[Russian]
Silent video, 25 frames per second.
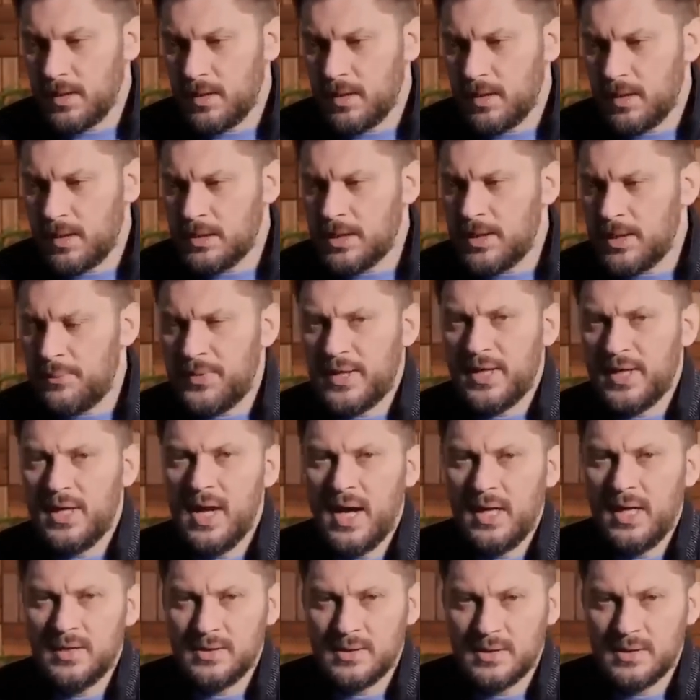Э,
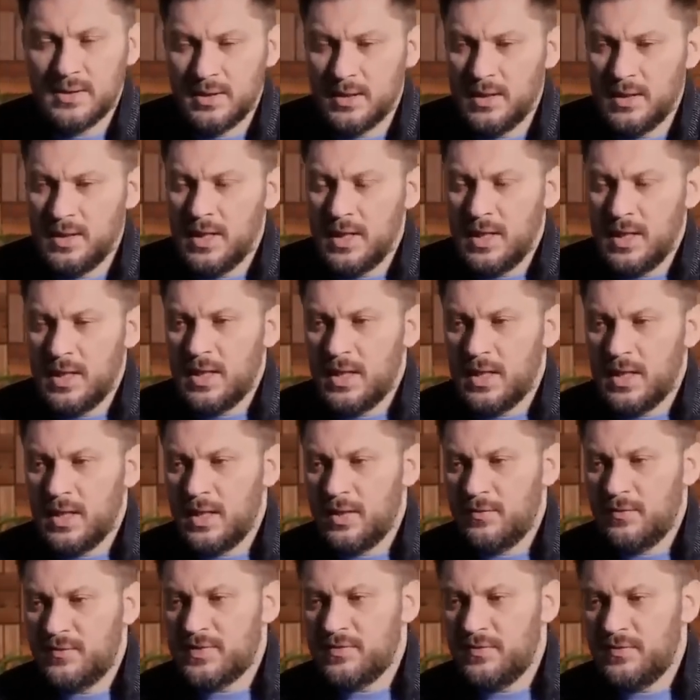напрягаться
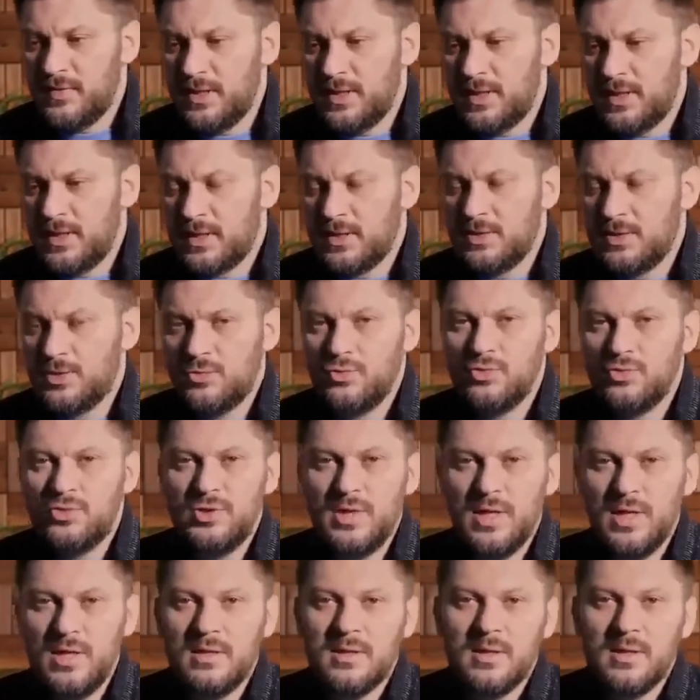э, в своих
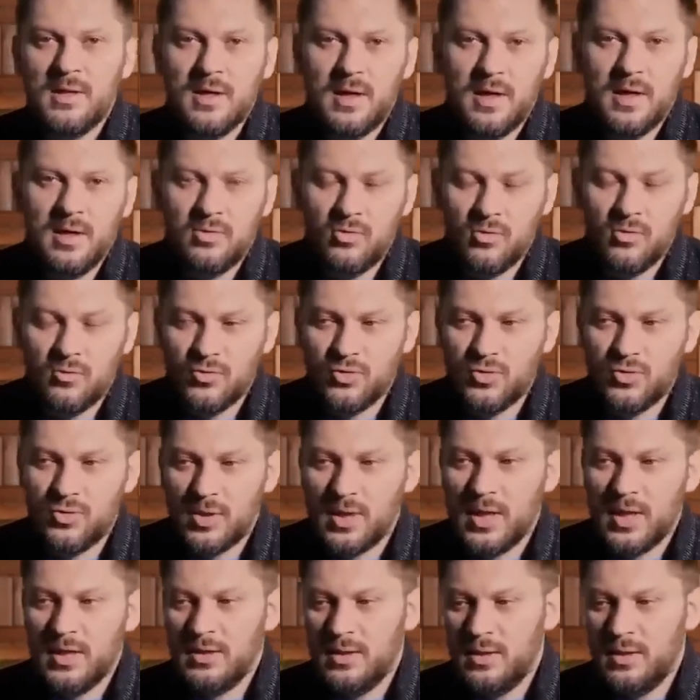рассуждениях о том, что
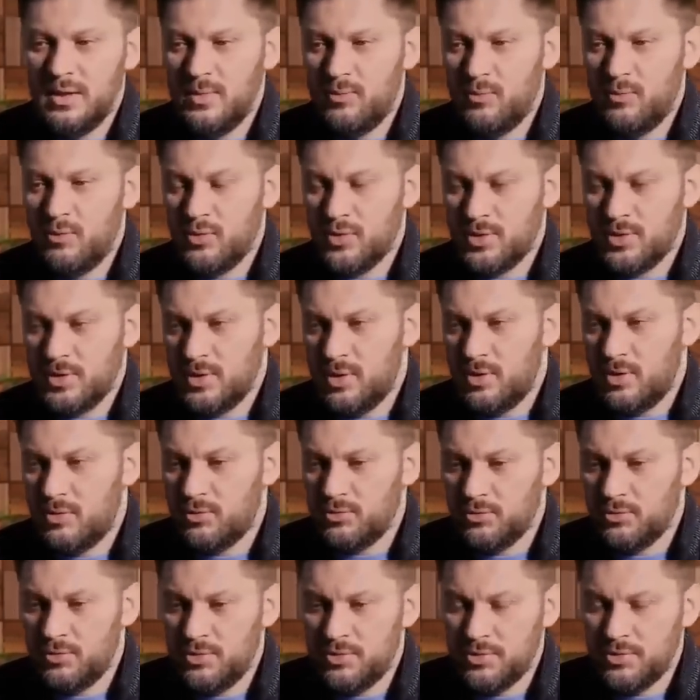рано или поздно
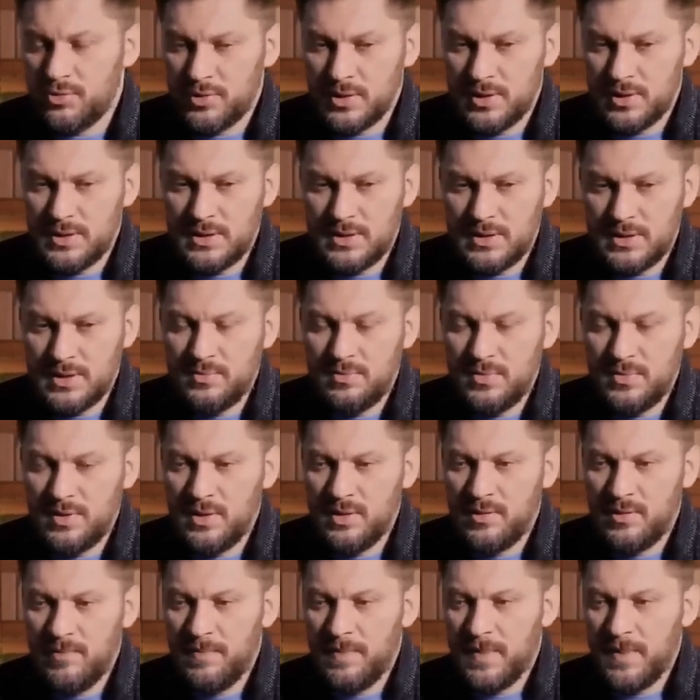он уйдет из семьи,